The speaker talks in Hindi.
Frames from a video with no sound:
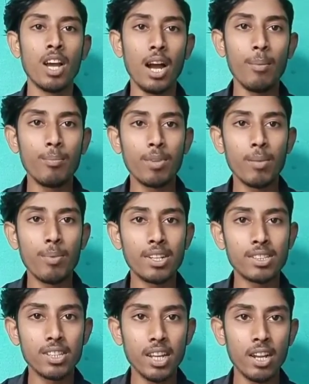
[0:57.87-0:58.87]
आपके
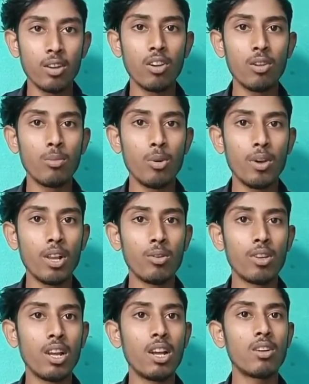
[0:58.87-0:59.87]
पास एंड्रॉयड मोबाइल
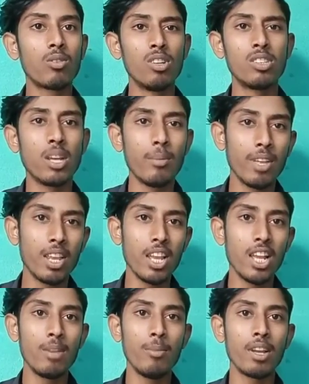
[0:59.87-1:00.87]
होना कोई सा भी
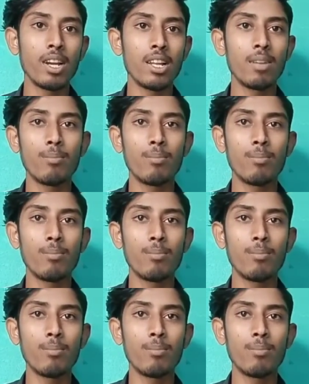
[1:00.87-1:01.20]
रियलमी का